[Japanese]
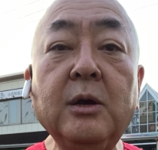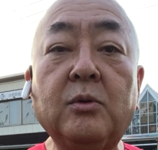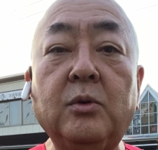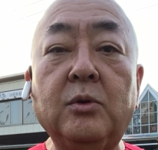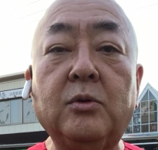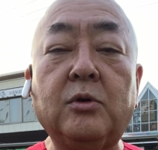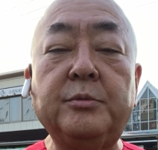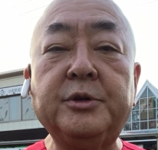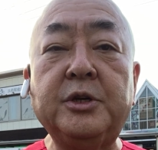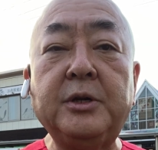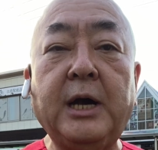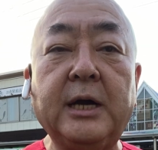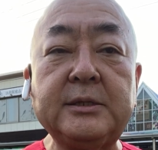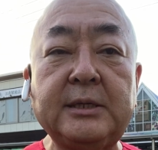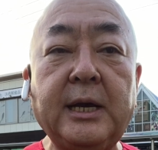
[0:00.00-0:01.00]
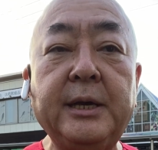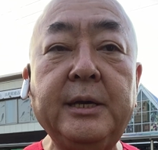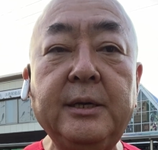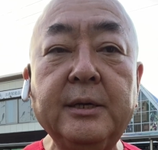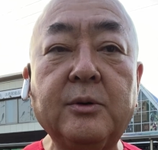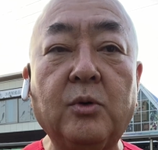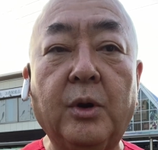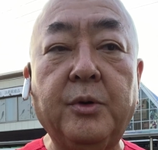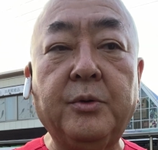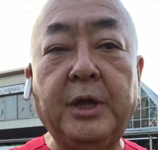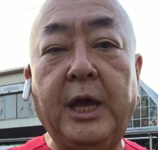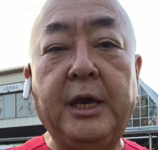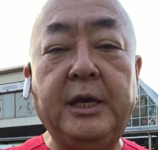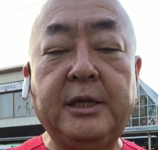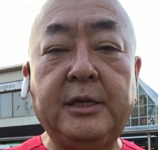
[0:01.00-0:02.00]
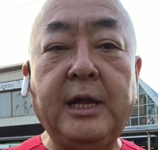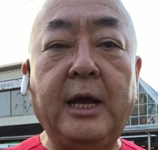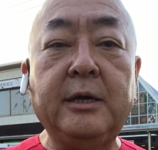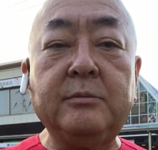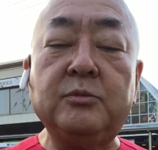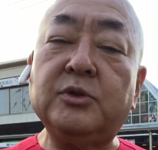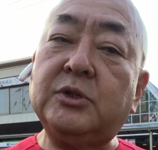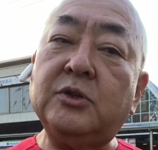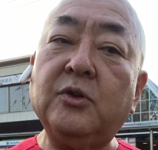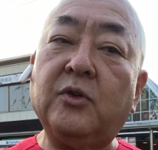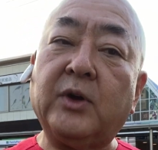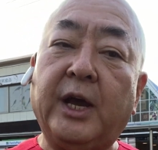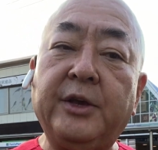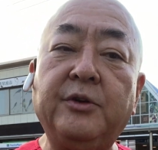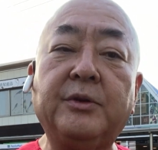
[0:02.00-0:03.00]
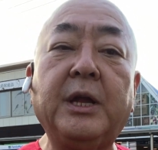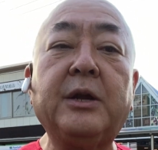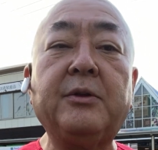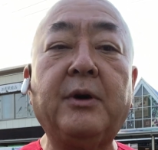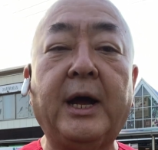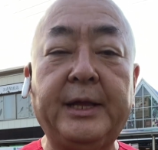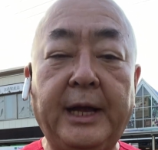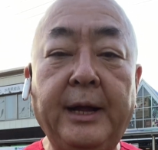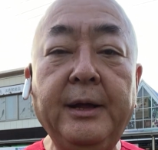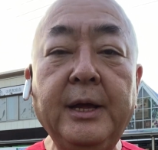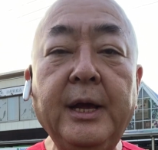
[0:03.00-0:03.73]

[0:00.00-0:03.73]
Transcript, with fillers: この小ぶりの白菜、これをね、一旦蒸すのか茹でるのかな。